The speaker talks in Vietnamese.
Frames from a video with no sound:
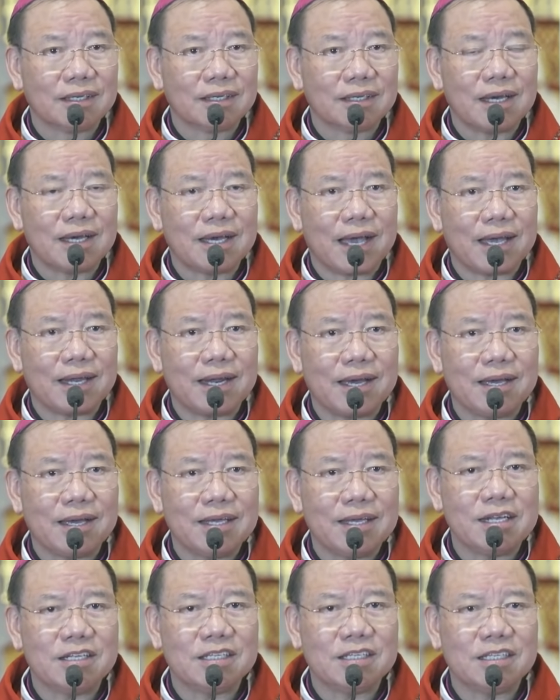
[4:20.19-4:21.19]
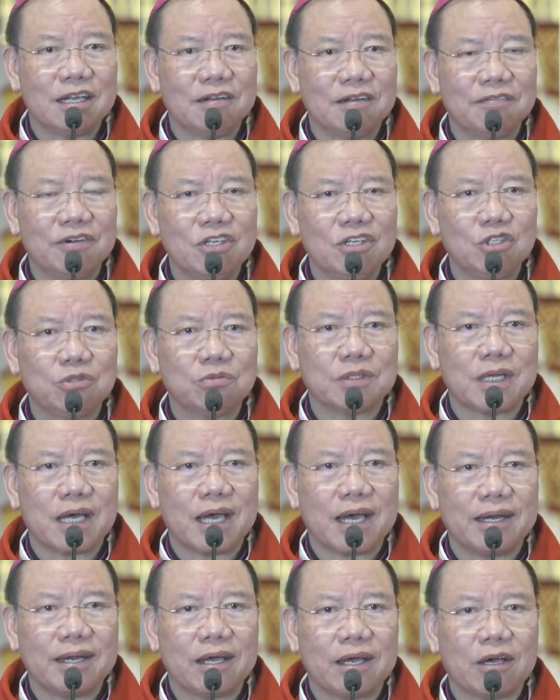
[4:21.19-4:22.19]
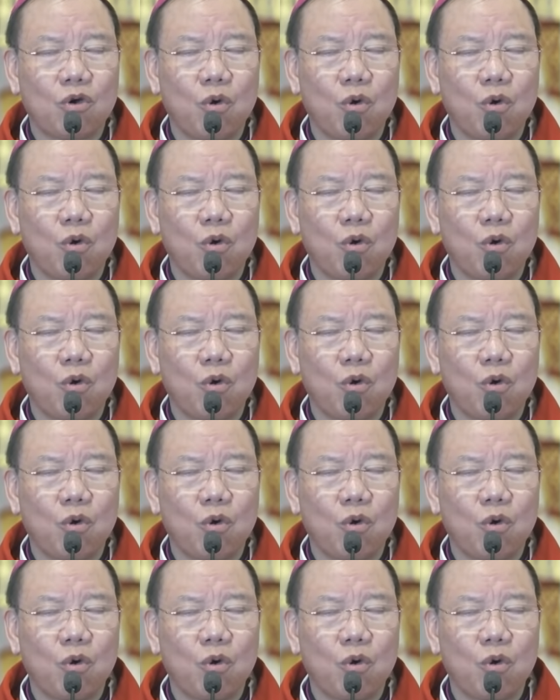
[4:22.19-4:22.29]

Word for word: Các ngài đang hiện diện với chúng ta để